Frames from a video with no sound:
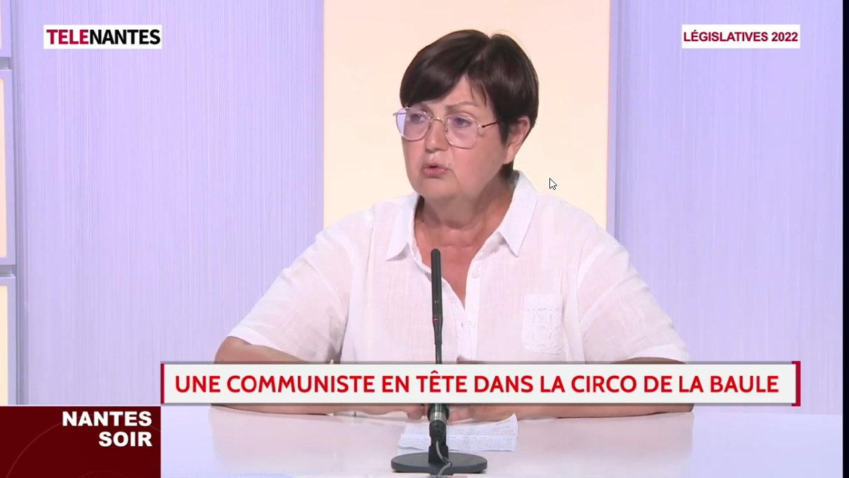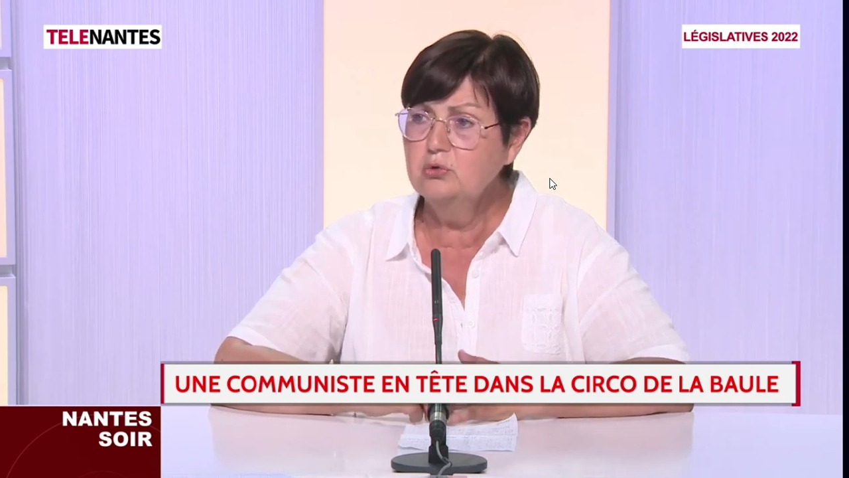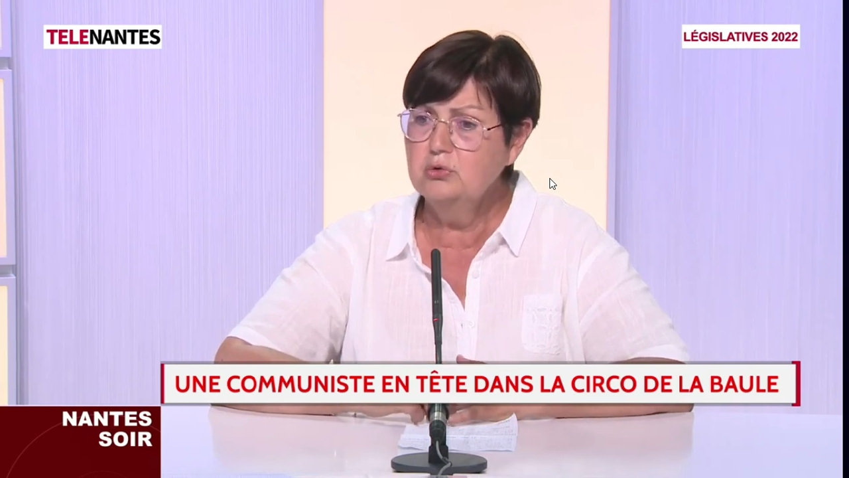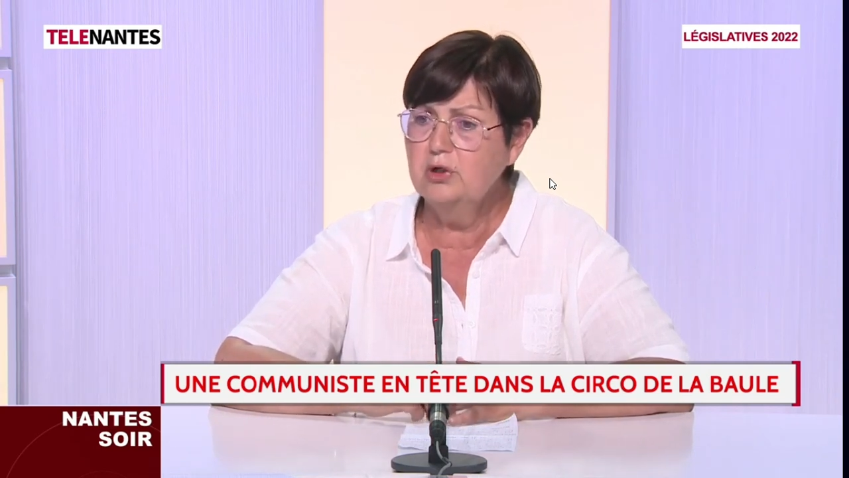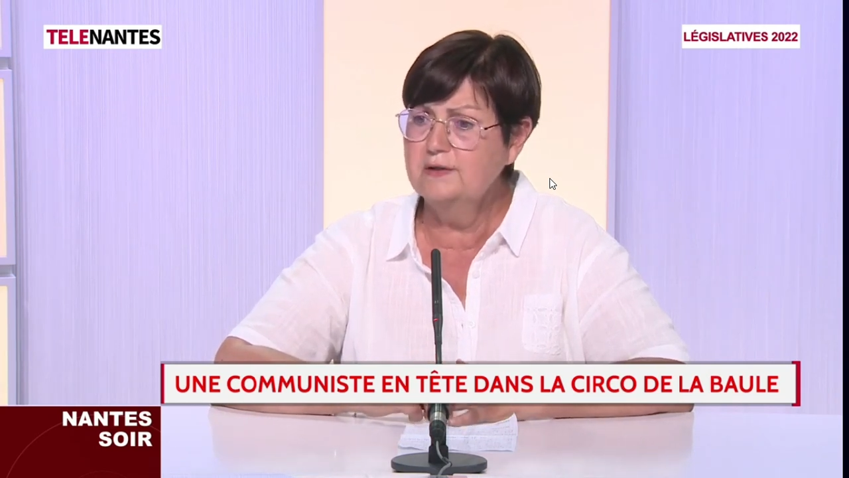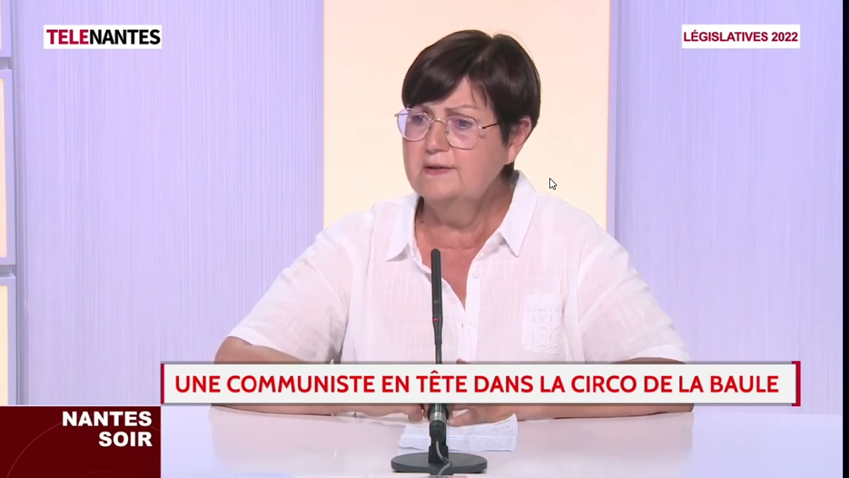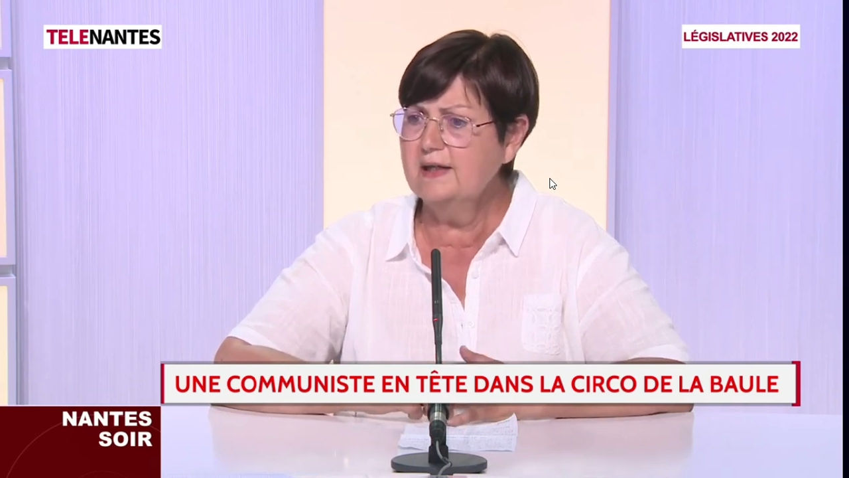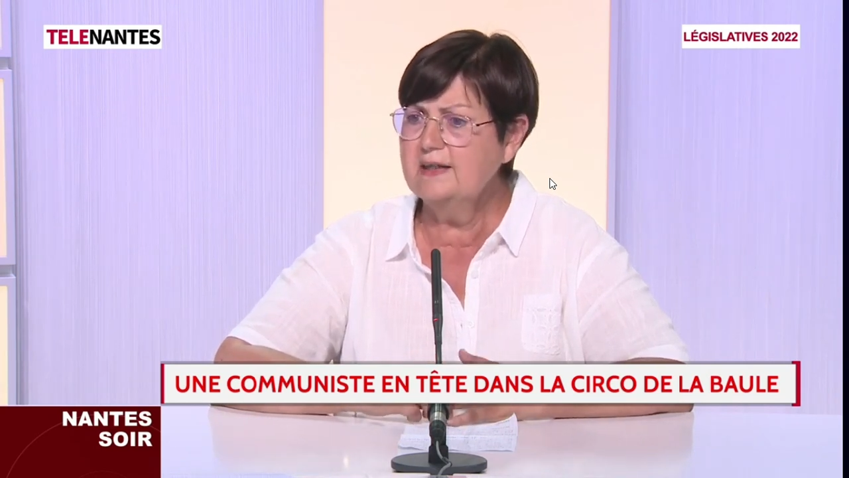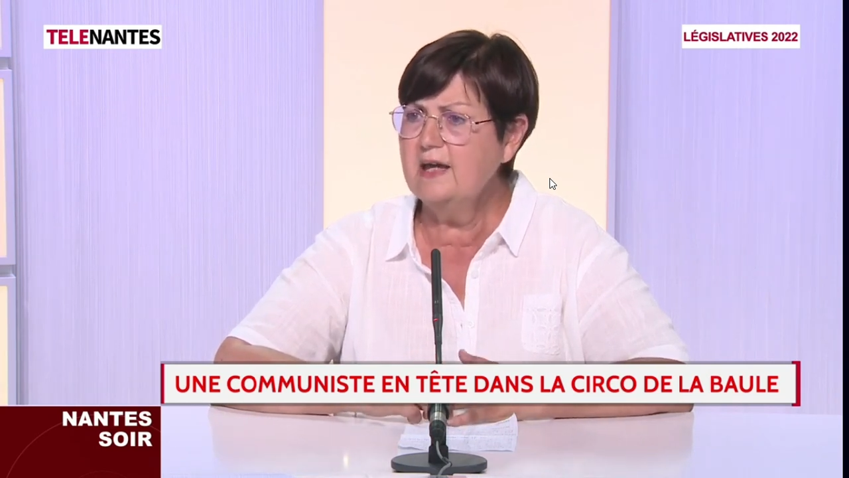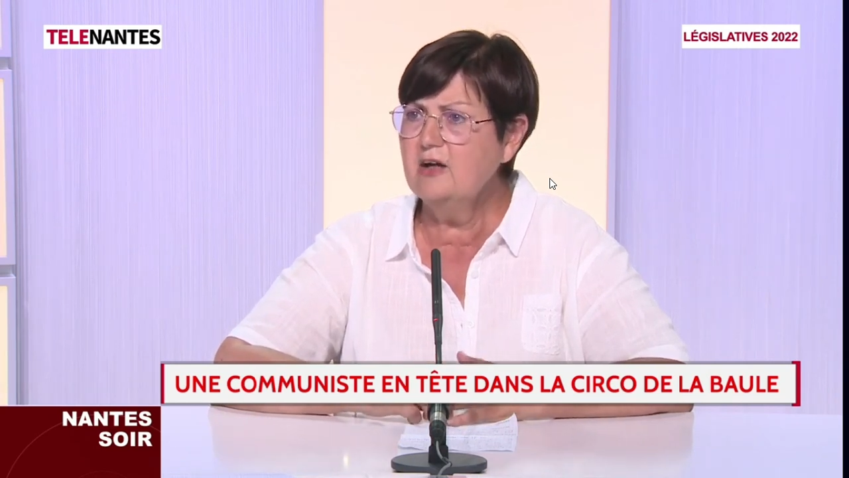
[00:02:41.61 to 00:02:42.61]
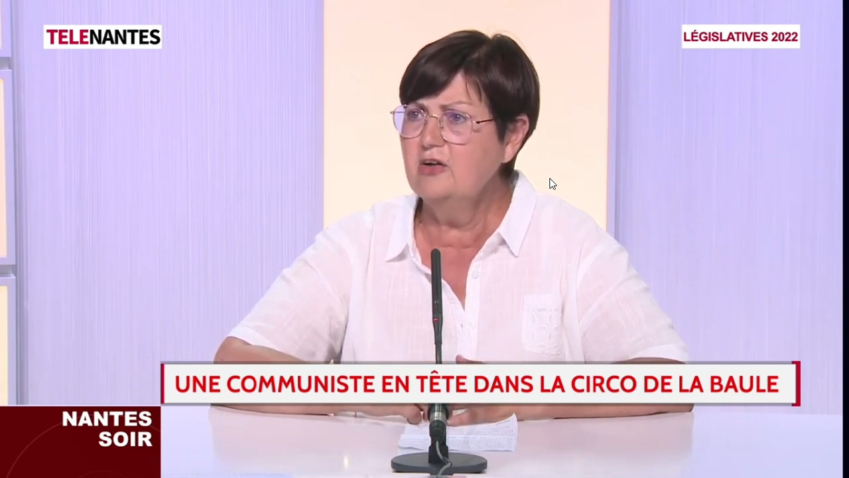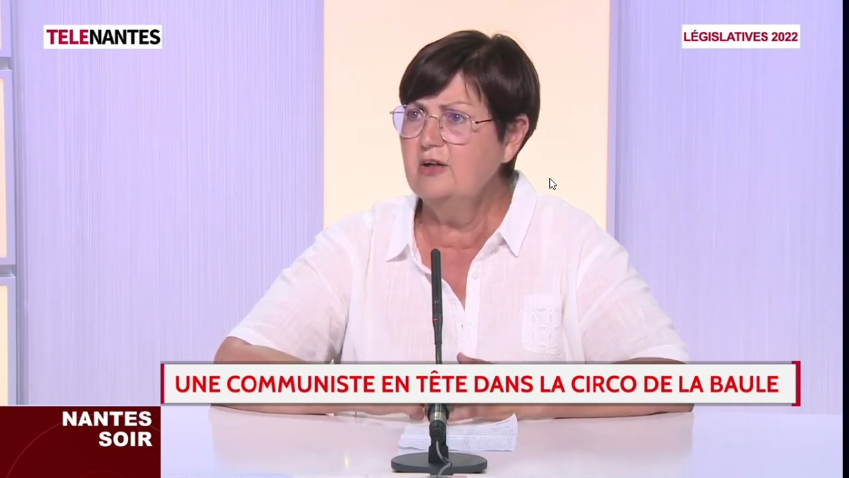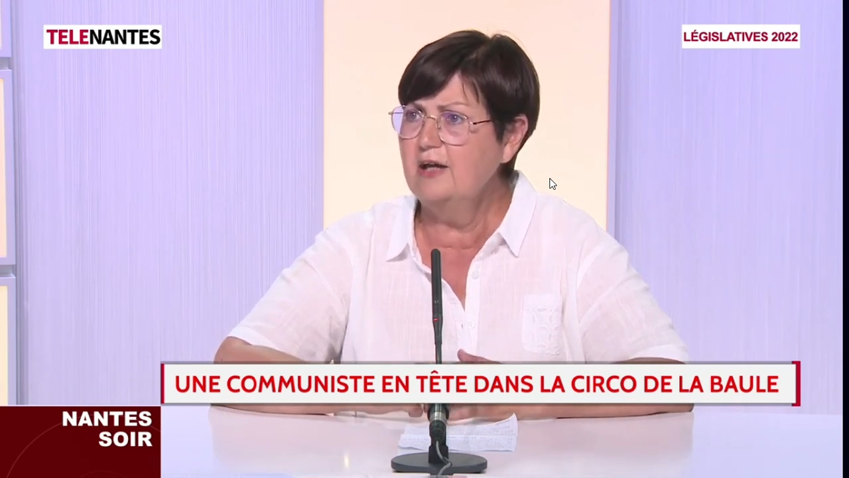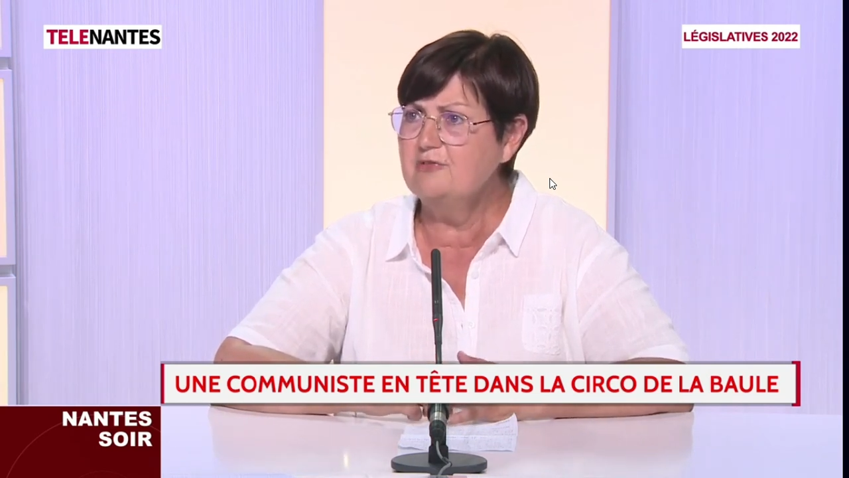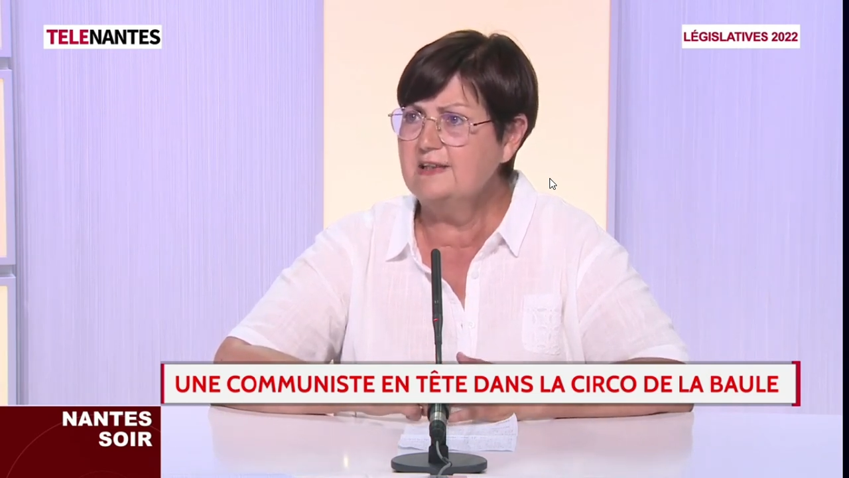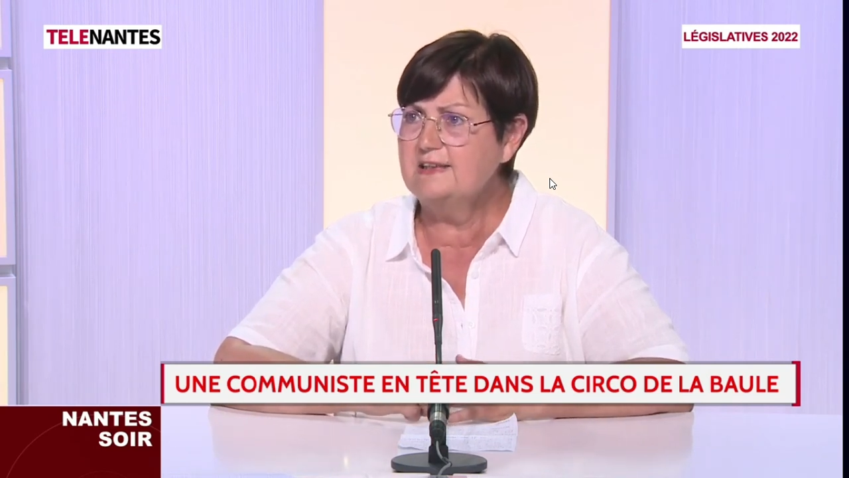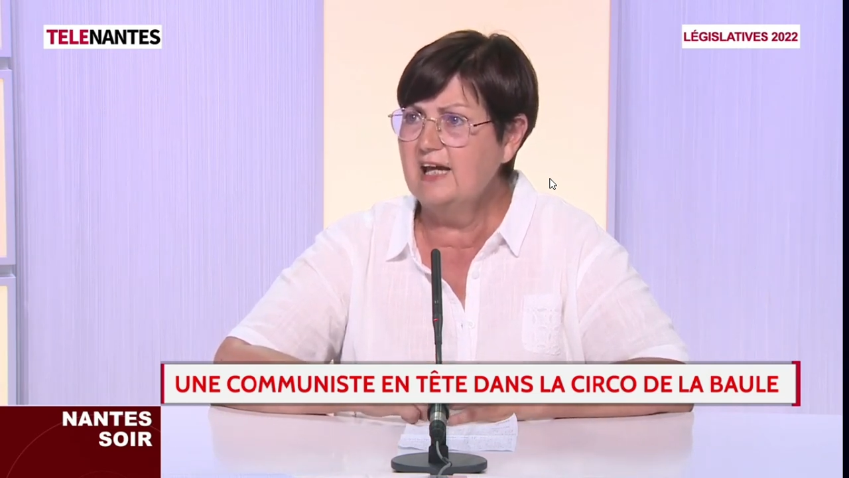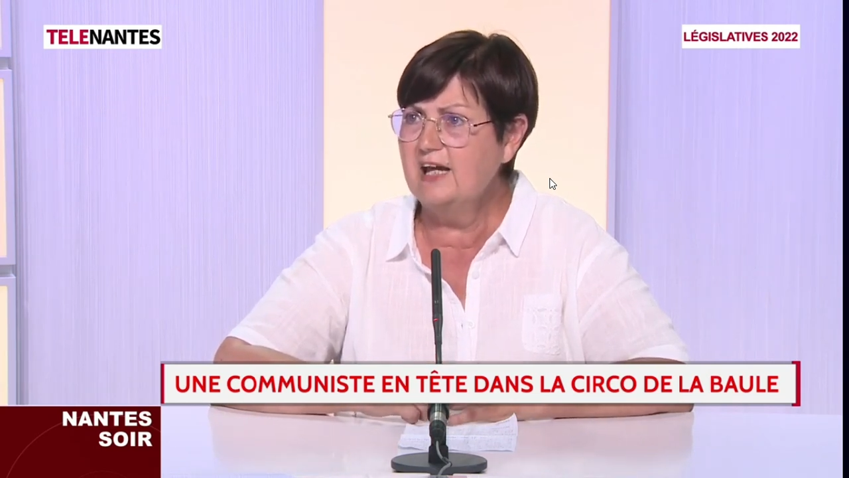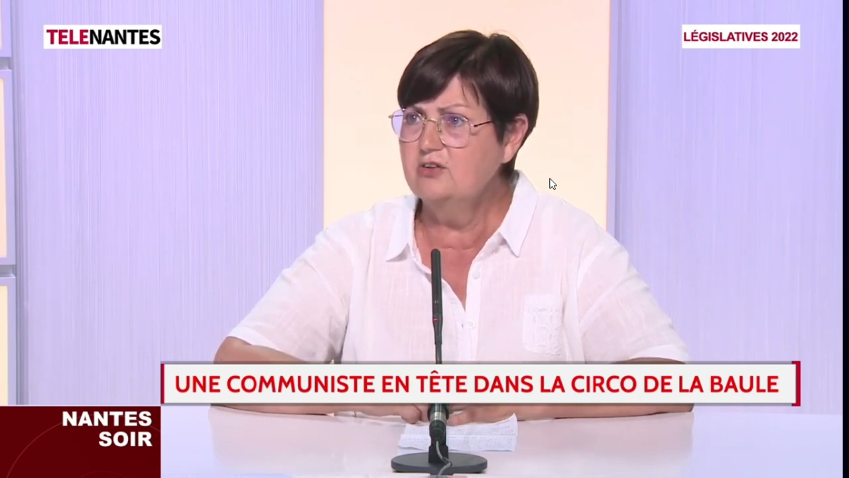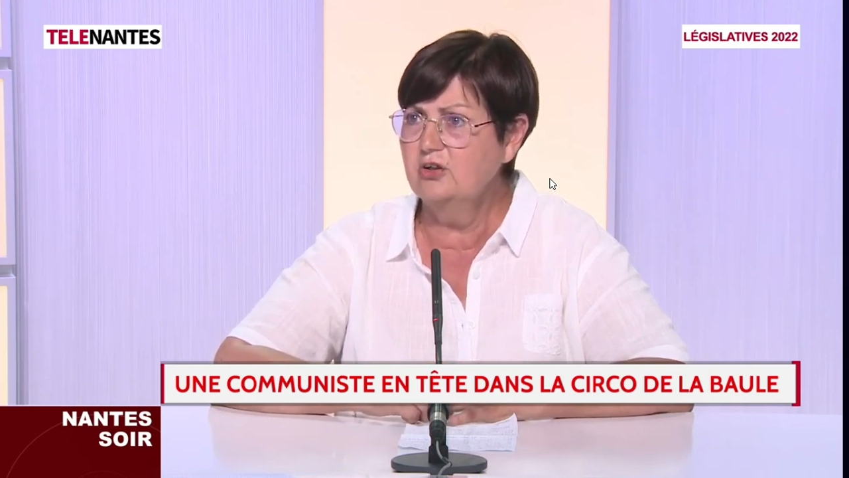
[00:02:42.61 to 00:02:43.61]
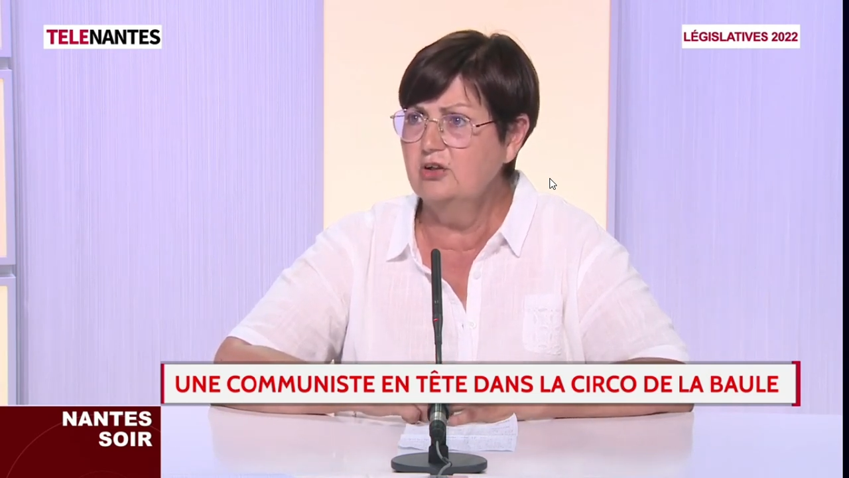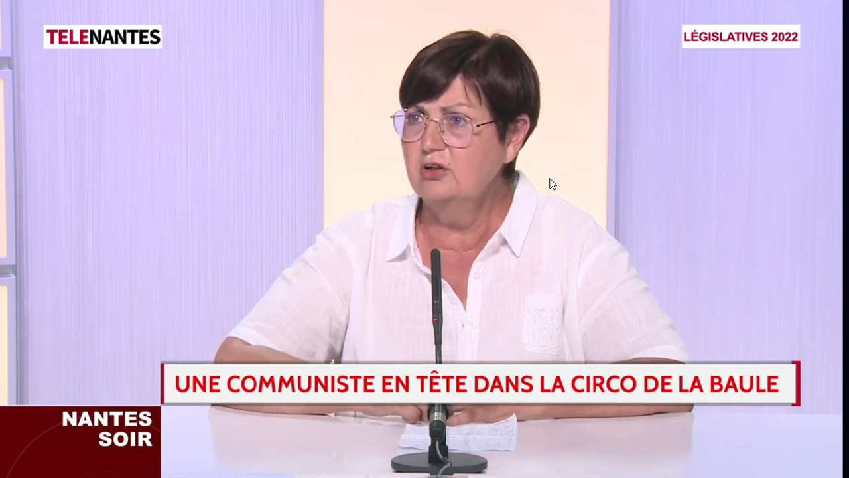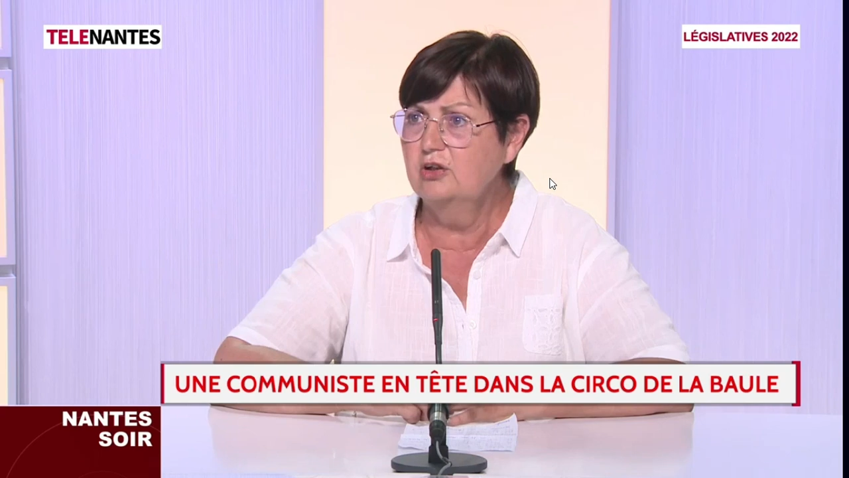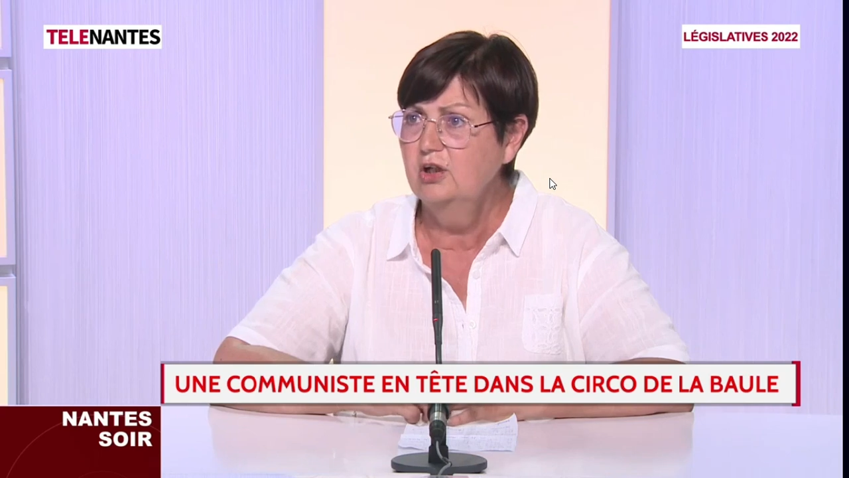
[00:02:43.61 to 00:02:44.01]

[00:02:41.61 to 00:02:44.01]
où euh, derrière euh, la façade euh,